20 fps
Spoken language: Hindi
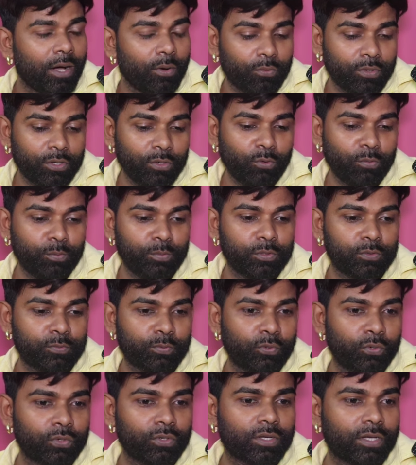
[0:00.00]
और वहीं लोग
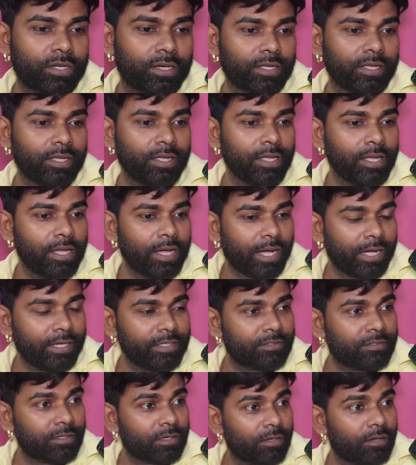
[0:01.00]
विस्फोट करके और
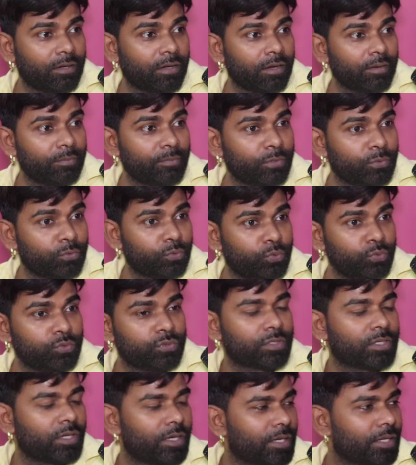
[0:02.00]
इस तरह घर में
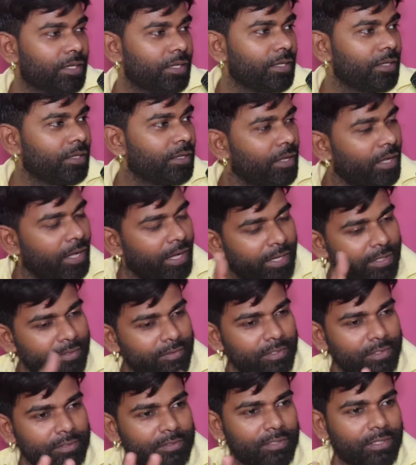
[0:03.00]
घुस करके
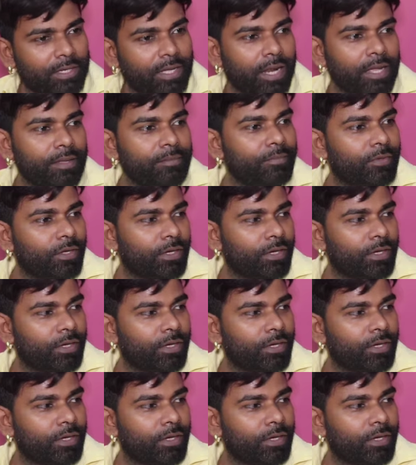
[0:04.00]
ऐसे ऐसे क्राइम